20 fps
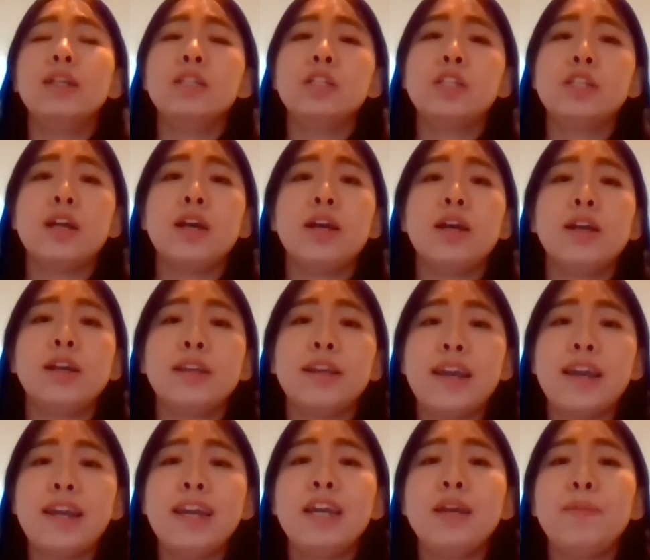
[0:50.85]
这
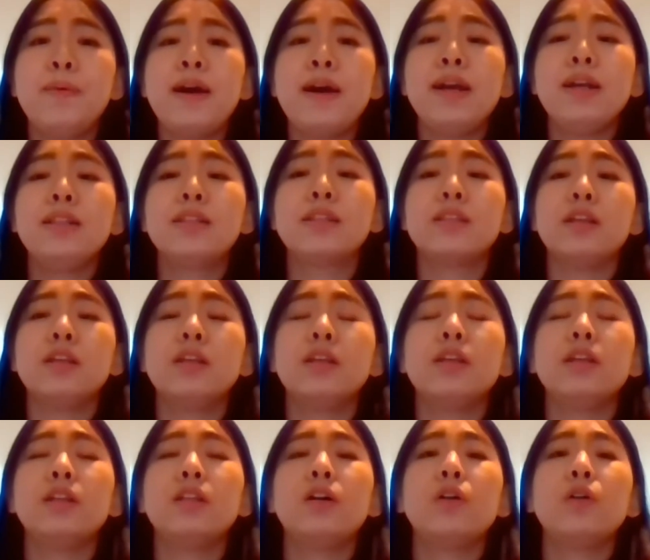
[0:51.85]
一辈
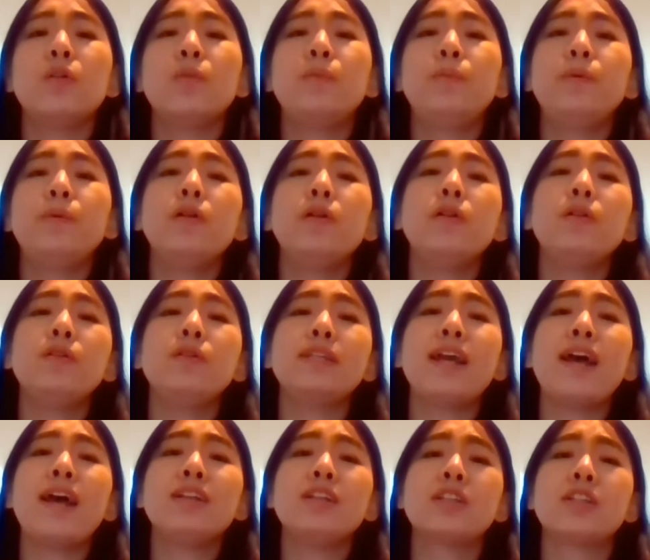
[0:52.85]
子都不
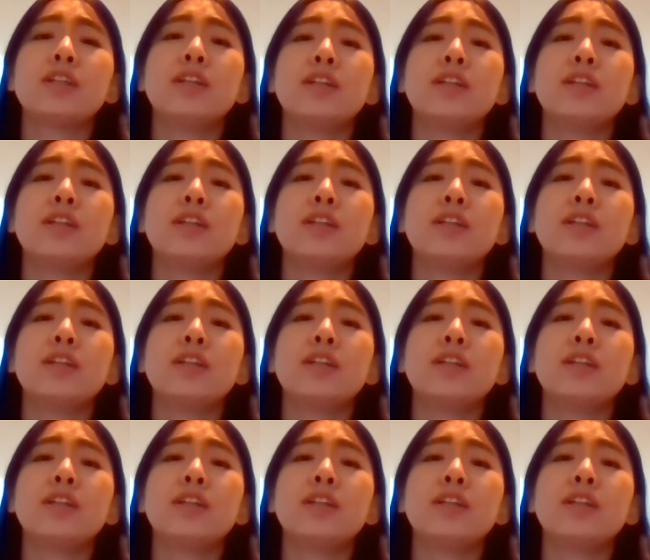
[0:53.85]
想失